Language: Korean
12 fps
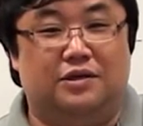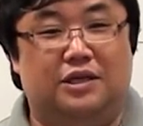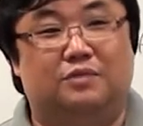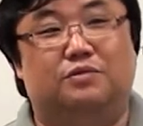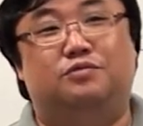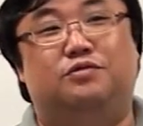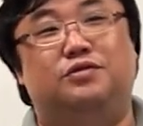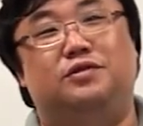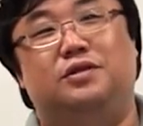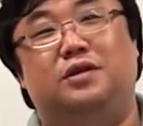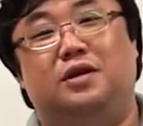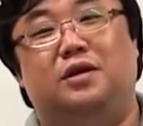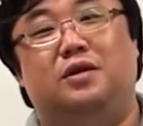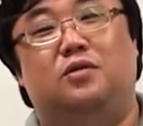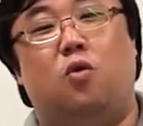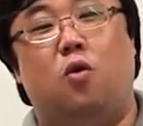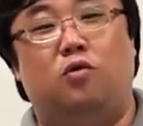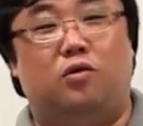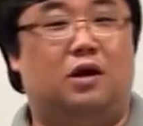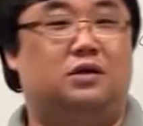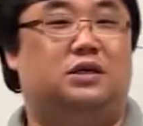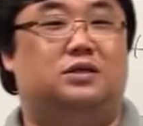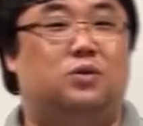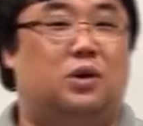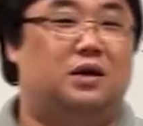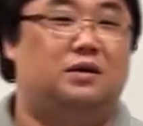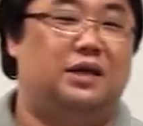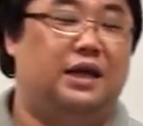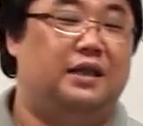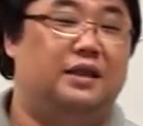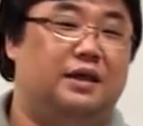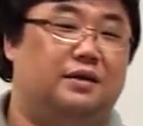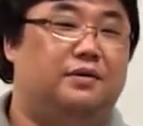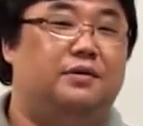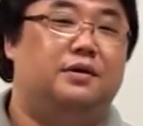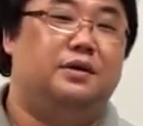이 부분 고급 강제에 속하는 얘기인데요.